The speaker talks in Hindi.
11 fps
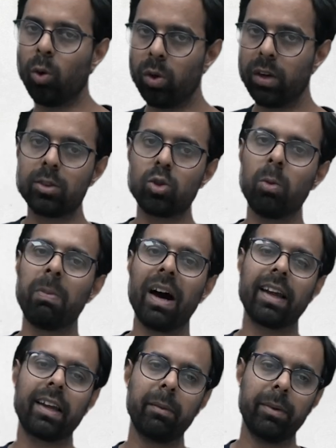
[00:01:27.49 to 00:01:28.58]

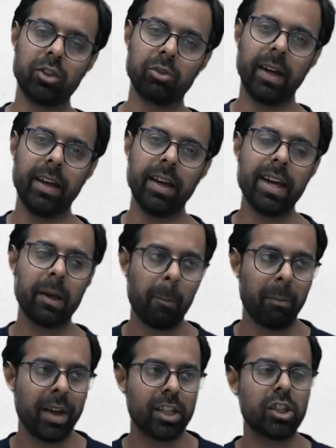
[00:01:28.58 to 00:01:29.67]
1912 के बीच में एक
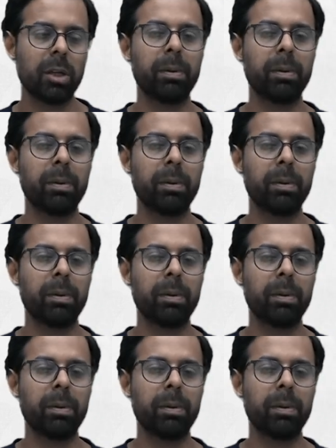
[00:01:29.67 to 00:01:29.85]
मेजी